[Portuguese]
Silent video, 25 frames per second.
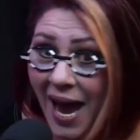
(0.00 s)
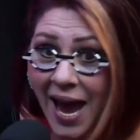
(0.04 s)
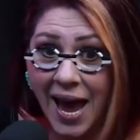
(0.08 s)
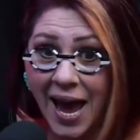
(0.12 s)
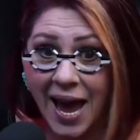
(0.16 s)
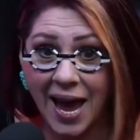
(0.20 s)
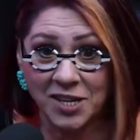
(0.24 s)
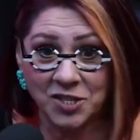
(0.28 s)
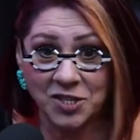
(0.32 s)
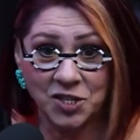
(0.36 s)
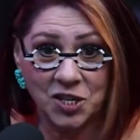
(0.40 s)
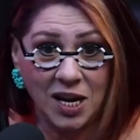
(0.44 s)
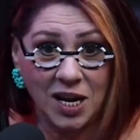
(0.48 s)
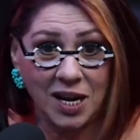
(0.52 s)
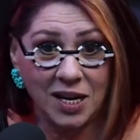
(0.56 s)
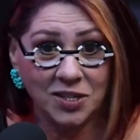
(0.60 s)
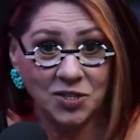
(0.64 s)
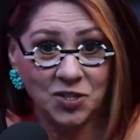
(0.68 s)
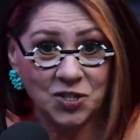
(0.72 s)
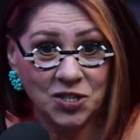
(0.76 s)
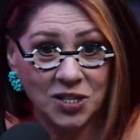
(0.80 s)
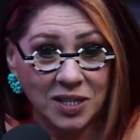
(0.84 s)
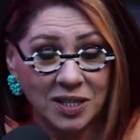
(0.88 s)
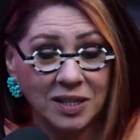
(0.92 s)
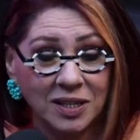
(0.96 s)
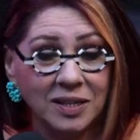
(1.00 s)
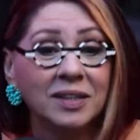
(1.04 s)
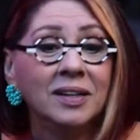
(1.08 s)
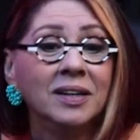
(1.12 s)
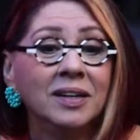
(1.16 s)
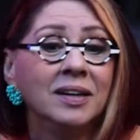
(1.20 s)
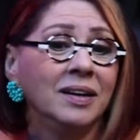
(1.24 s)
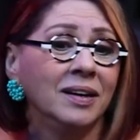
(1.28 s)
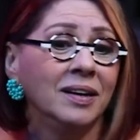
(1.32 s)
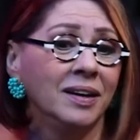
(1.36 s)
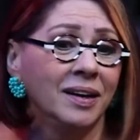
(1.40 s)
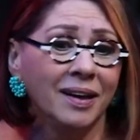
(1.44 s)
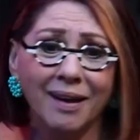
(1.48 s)
é, parece uma
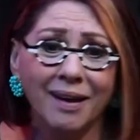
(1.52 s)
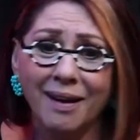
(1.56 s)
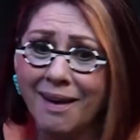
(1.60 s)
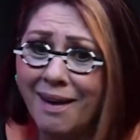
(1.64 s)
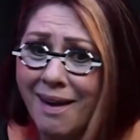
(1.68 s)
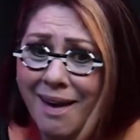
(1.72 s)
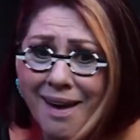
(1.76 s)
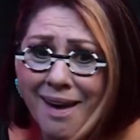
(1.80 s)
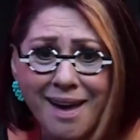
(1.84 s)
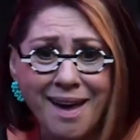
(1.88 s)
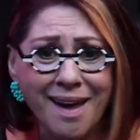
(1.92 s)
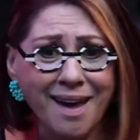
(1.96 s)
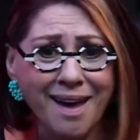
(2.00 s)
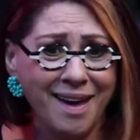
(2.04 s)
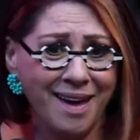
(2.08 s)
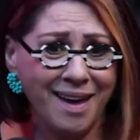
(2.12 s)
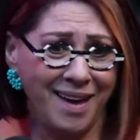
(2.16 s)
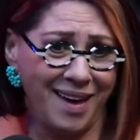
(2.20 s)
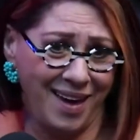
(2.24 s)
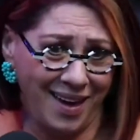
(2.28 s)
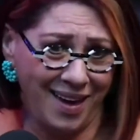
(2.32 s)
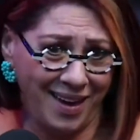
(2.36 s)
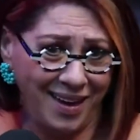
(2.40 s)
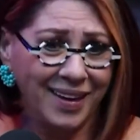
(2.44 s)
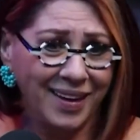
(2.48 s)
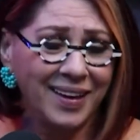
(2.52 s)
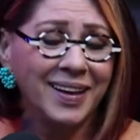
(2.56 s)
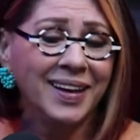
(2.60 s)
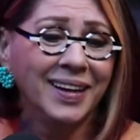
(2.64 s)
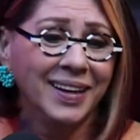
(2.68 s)
sinfonia, é. o xixi, que lindo.